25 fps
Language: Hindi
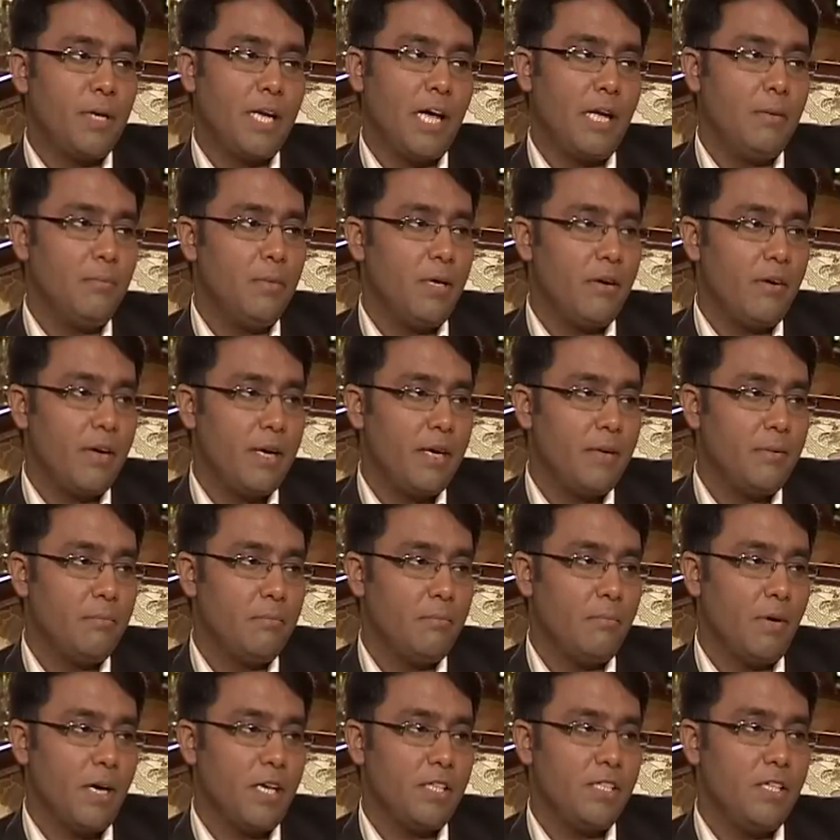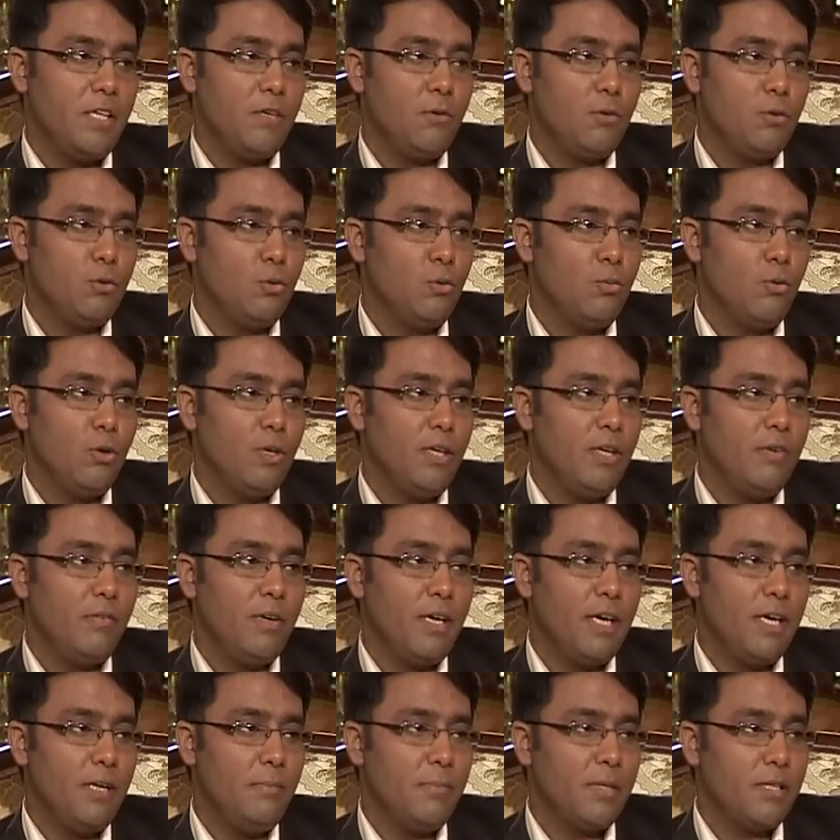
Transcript: पठान मर रहे हैं महाजिर उर्दू बोलने वाला नहीं